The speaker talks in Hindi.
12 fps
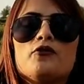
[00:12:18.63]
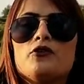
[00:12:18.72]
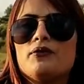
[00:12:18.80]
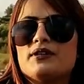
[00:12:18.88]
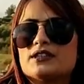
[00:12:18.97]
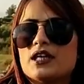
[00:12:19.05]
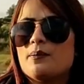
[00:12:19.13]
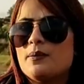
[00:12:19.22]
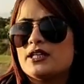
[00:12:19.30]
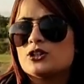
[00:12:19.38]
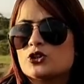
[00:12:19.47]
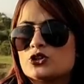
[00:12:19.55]
व्यूवर्स अब
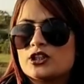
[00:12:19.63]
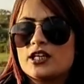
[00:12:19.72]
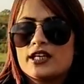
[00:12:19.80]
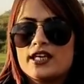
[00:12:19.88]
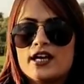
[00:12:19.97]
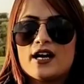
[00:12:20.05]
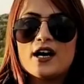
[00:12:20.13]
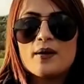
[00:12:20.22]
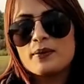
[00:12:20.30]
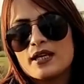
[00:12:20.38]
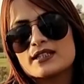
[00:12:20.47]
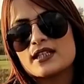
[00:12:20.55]
मैंने सोचा कि
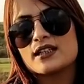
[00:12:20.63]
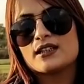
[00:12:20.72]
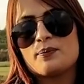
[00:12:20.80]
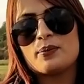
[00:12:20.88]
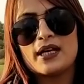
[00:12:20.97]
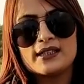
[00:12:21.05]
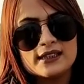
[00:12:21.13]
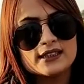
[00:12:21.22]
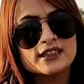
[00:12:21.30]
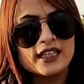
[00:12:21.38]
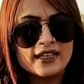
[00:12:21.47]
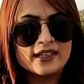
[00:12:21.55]
आपके साथ अब
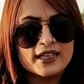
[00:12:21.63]
प्राइसेस शेयर